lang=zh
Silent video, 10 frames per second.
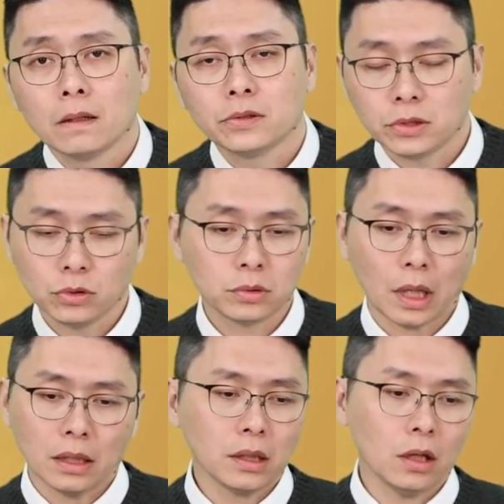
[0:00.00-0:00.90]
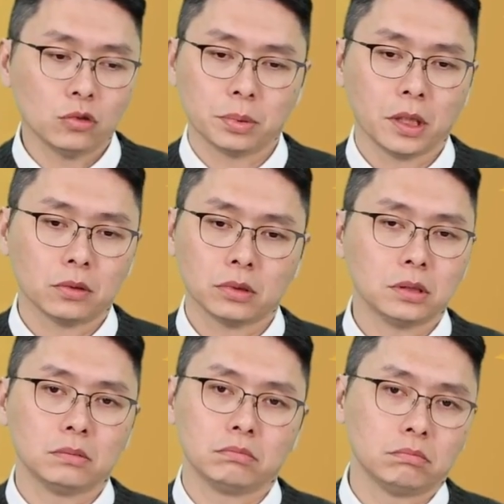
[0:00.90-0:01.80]
所以几乎档档股票都
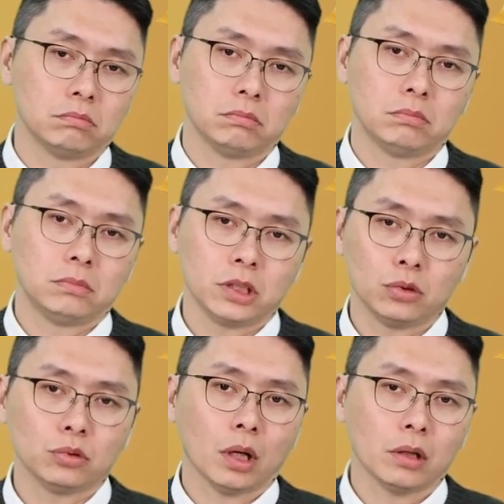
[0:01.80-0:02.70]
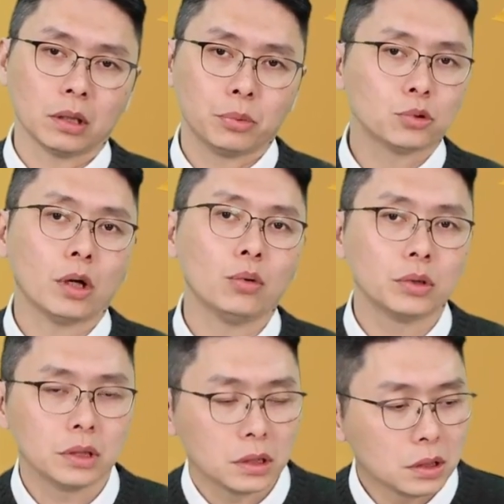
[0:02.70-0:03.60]
是进入到一个波段
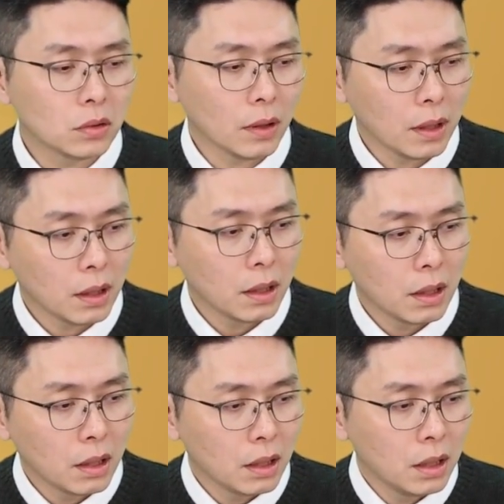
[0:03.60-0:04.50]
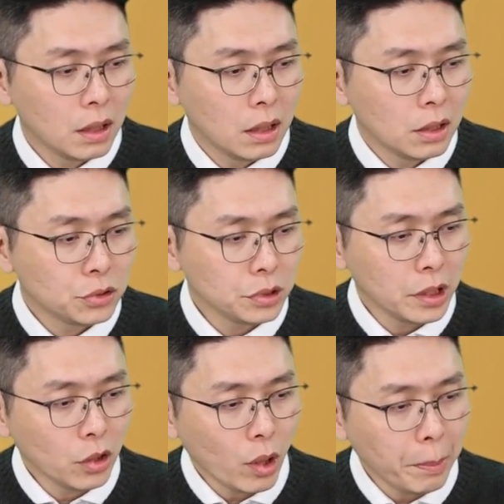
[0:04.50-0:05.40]
获利的阶段。去年六块